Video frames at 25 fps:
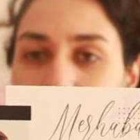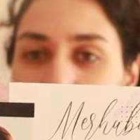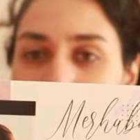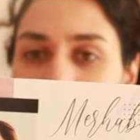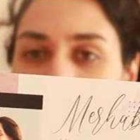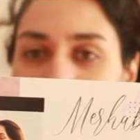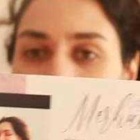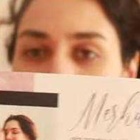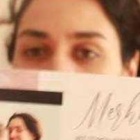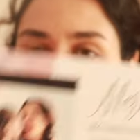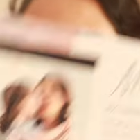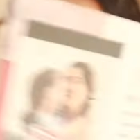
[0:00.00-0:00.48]

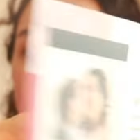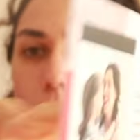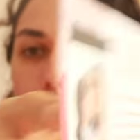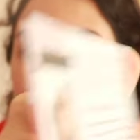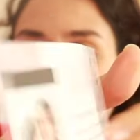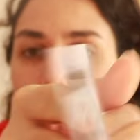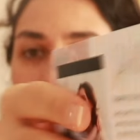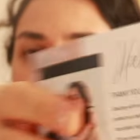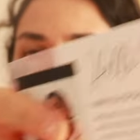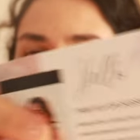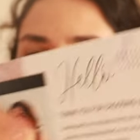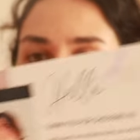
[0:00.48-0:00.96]
ve
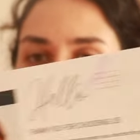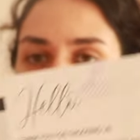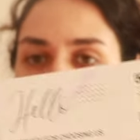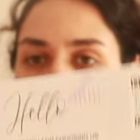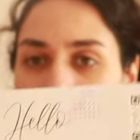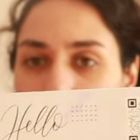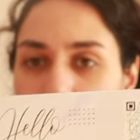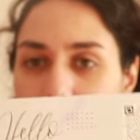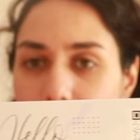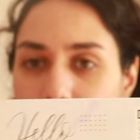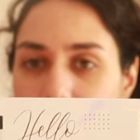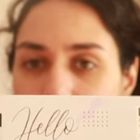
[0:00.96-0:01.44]
barkod
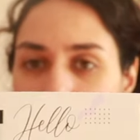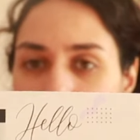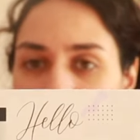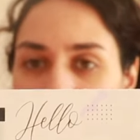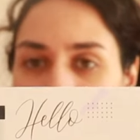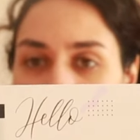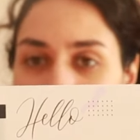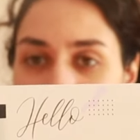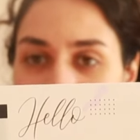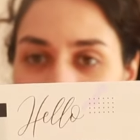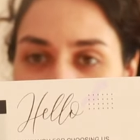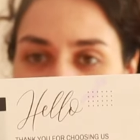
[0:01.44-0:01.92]
ve
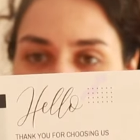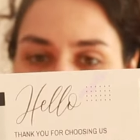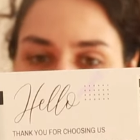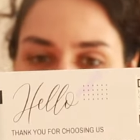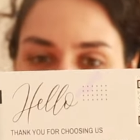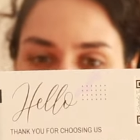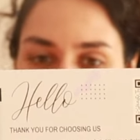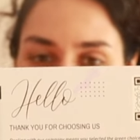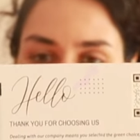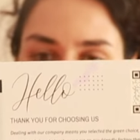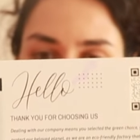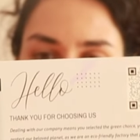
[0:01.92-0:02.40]

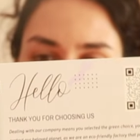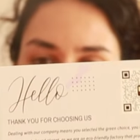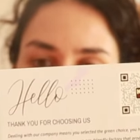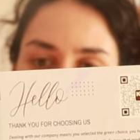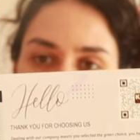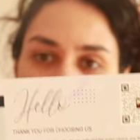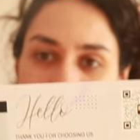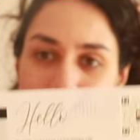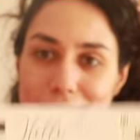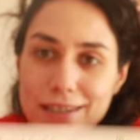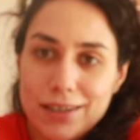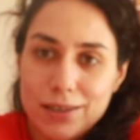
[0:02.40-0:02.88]
İngilizcesi
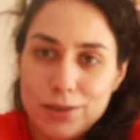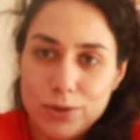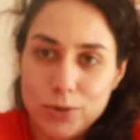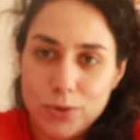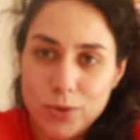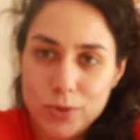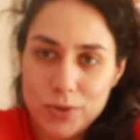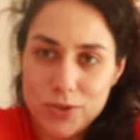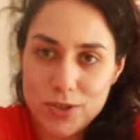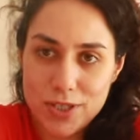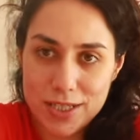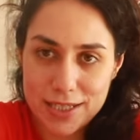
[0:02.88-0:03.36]
yer
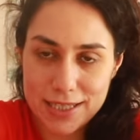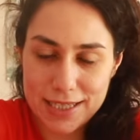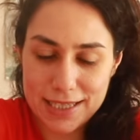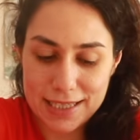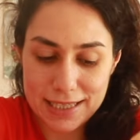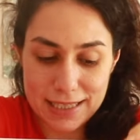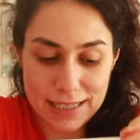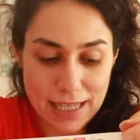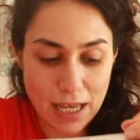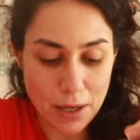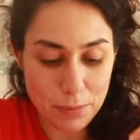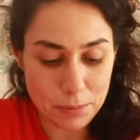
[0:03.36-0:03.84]
alıyor.
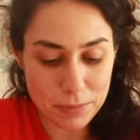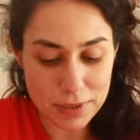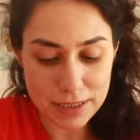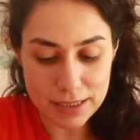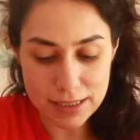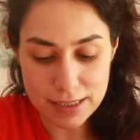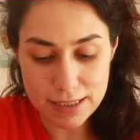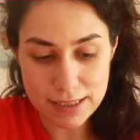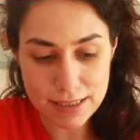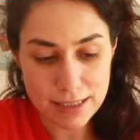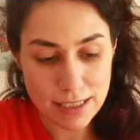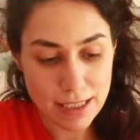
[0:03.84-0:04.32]
İçerisinden bir
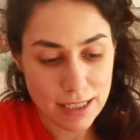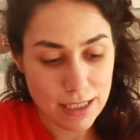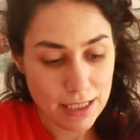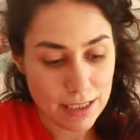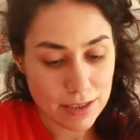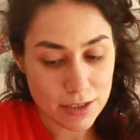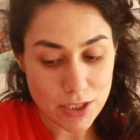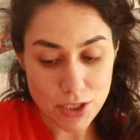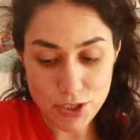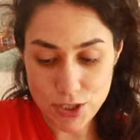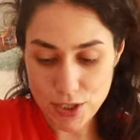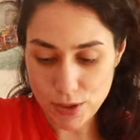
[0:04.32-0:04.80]

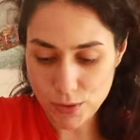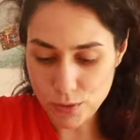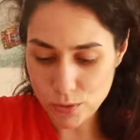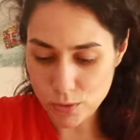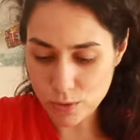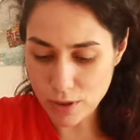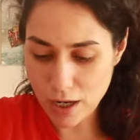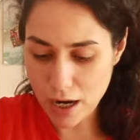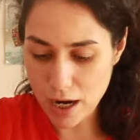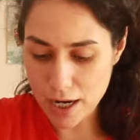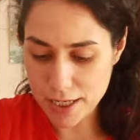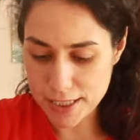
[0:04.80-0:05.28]

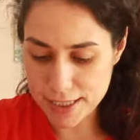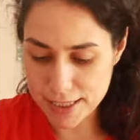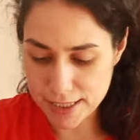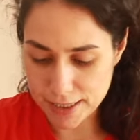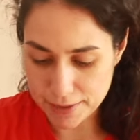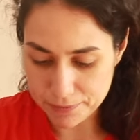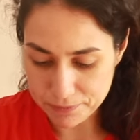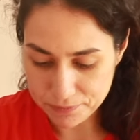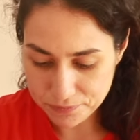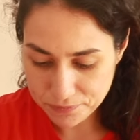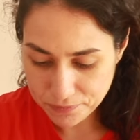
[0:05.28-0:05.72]
teşekkür kartı.